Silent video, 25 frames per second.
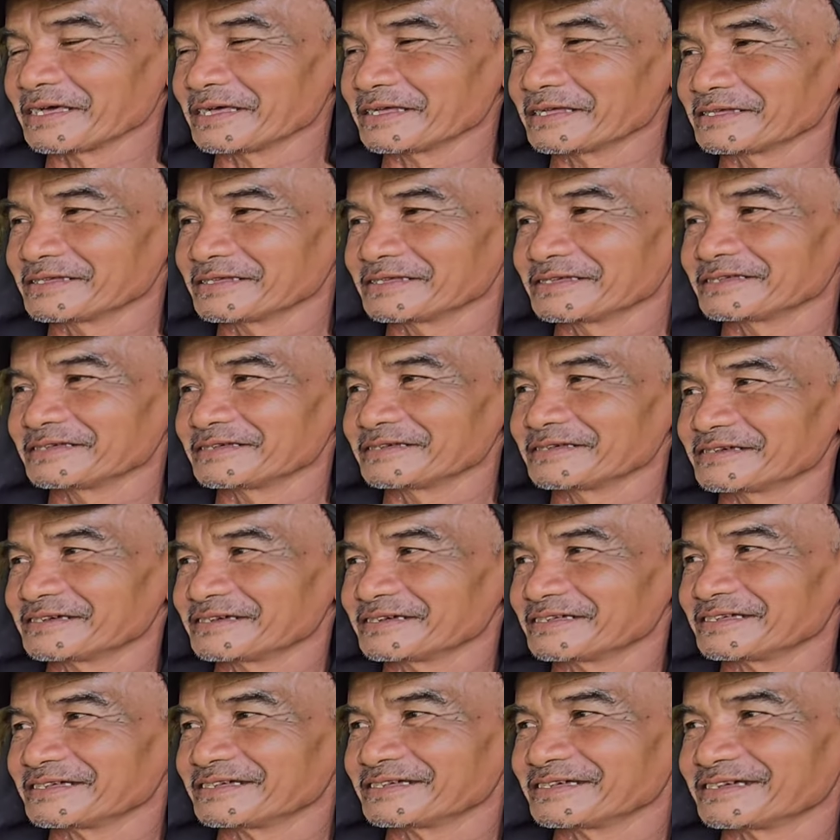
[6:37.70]
เดือดร้อนเหมือนกัน
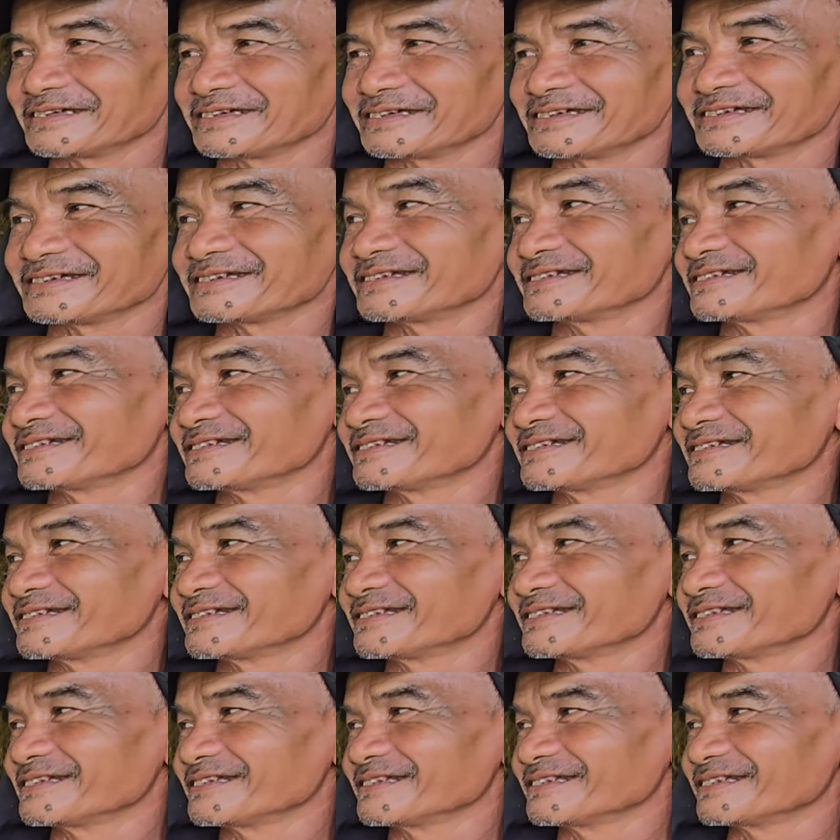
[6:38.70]

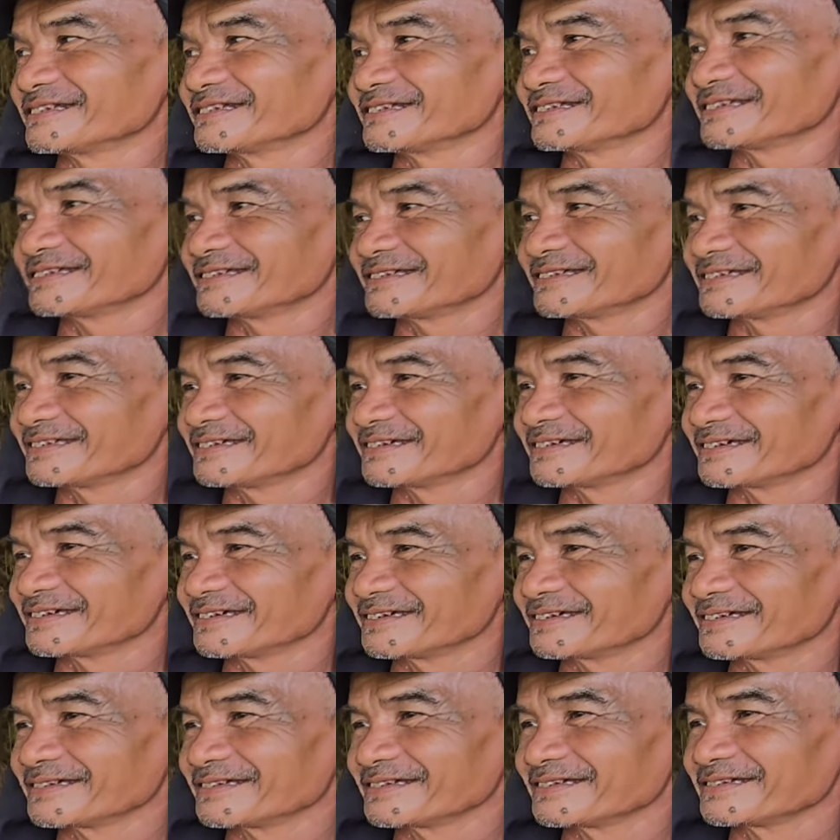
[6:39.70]
จำเป็นต้องขายไหมค
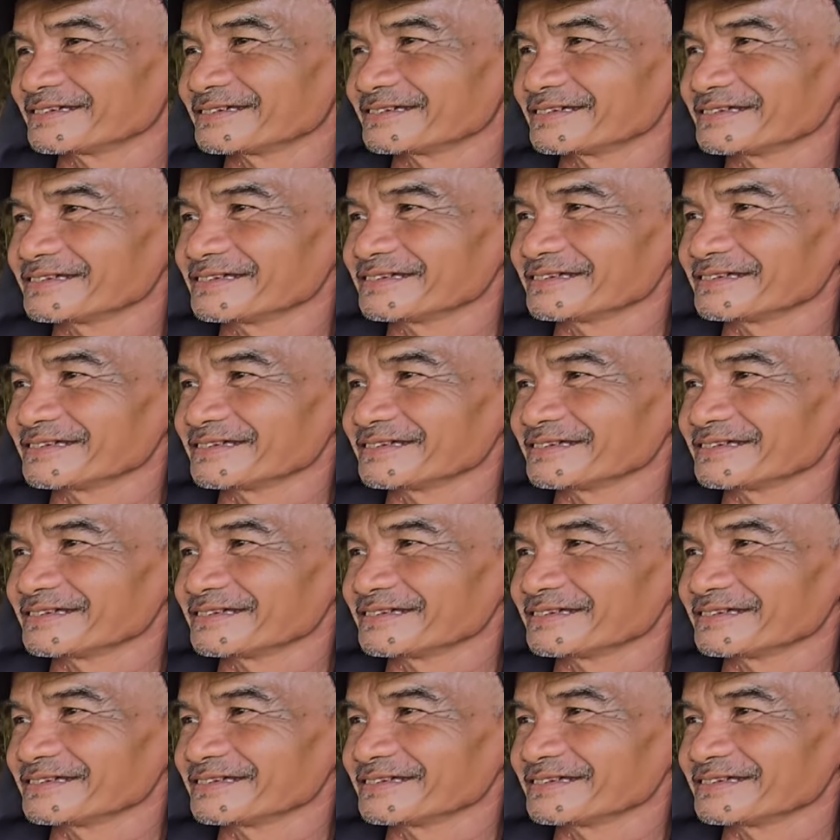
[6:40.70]
รับถ้างั้น